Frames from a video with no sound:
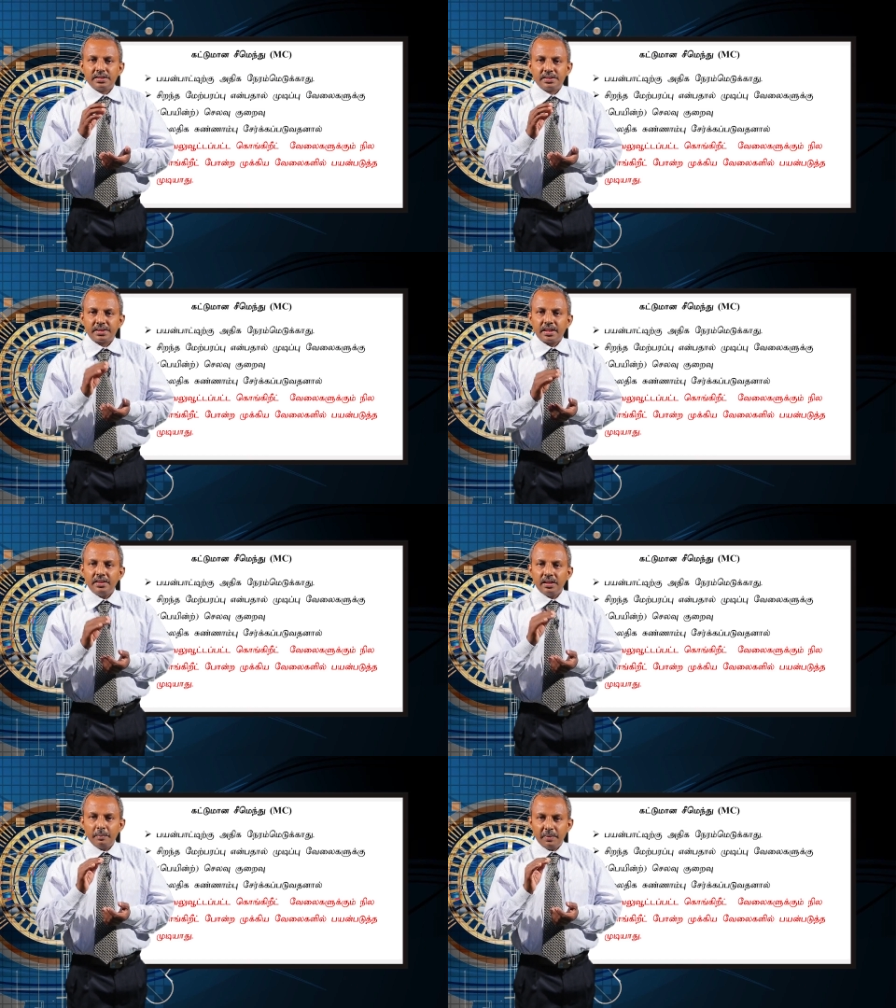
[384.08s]

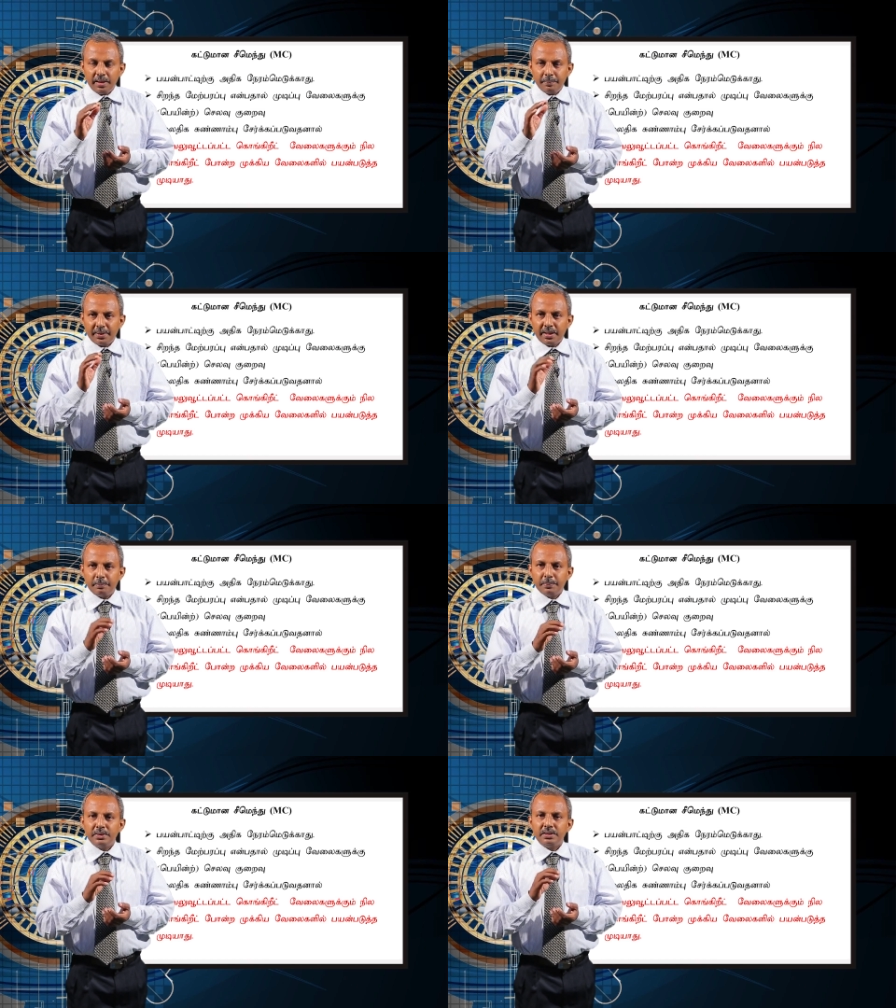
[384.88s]
சிறந்த
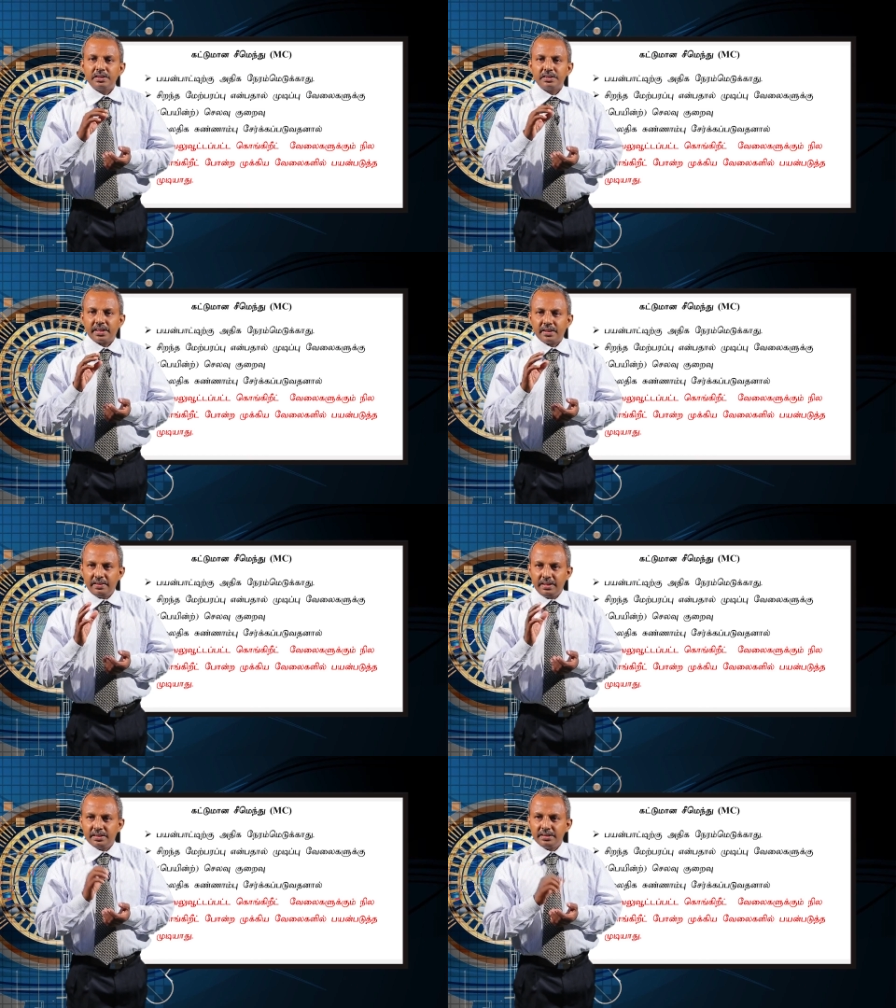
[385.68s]
மேற்பரப்பு
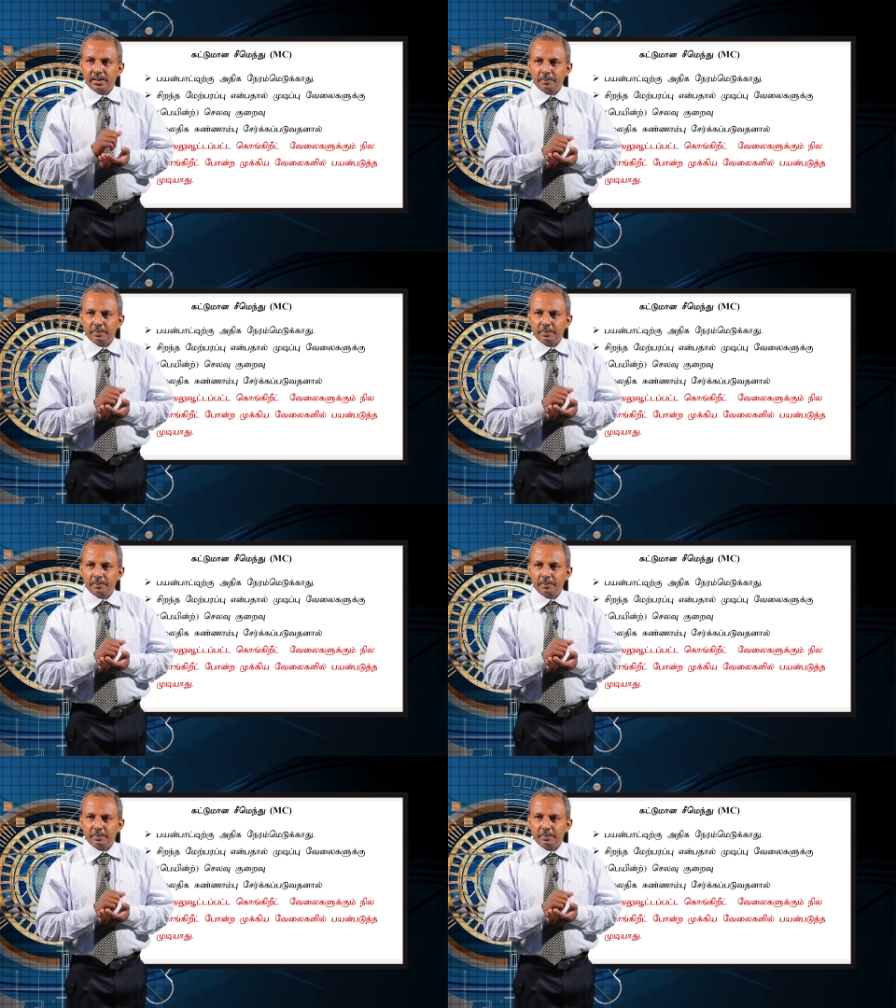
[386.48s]
தரவல்லது